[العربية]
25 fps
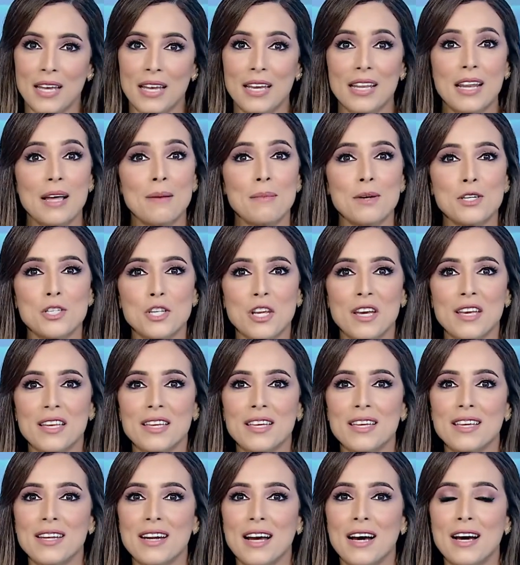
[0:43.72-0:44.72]
إلى
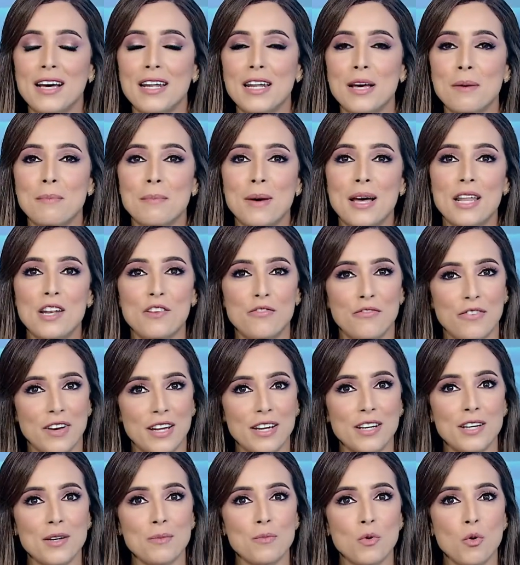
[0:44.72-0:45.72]
مشاهير عالم
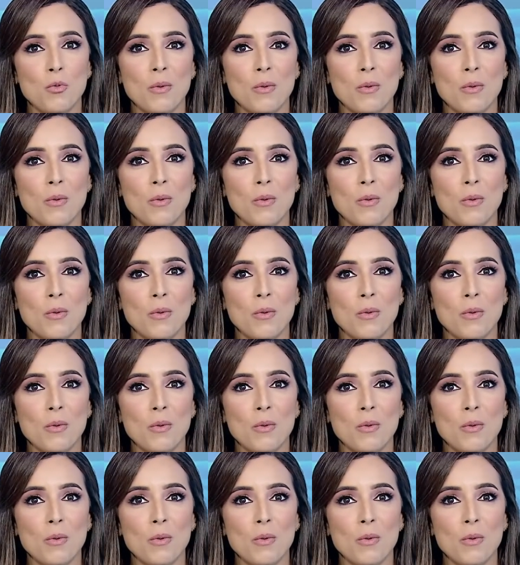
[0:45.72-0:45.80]
الفن